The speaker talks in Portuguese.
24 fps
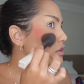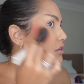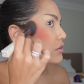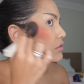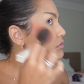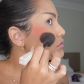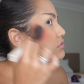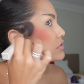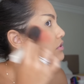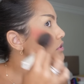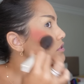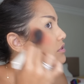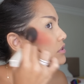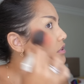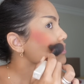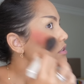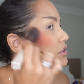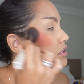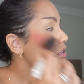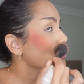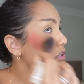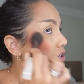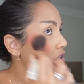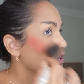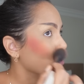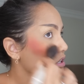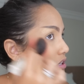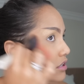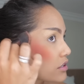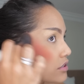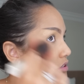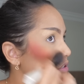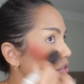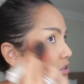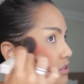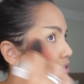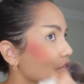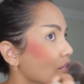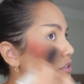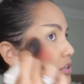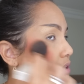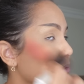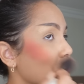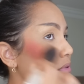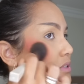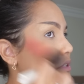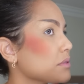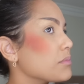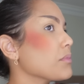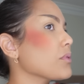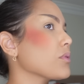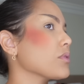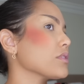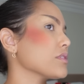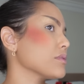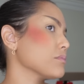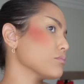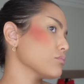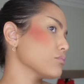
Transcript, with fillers: Tô conduzindo aqui, gente. Era pra ser uma coisa